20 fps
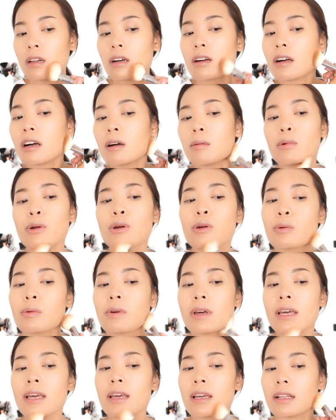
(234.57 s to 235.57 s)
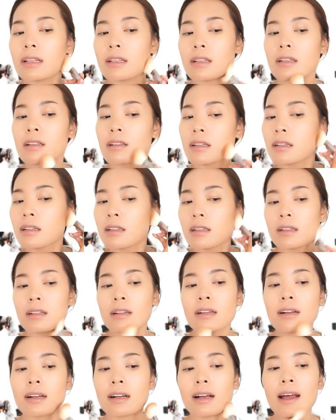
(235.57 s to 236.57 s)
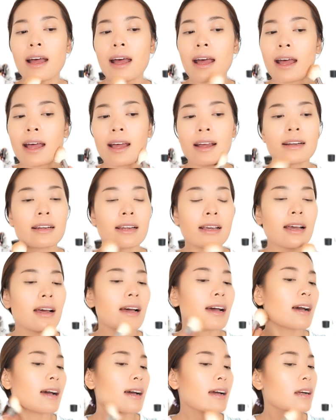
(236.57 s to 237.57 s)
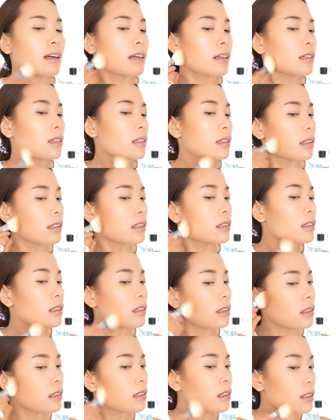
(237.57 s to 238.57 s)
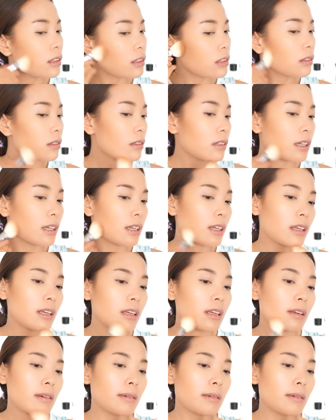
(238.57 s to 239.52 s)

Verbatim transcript: แล้วก็บริเวณคางนะคะ ตรงนี้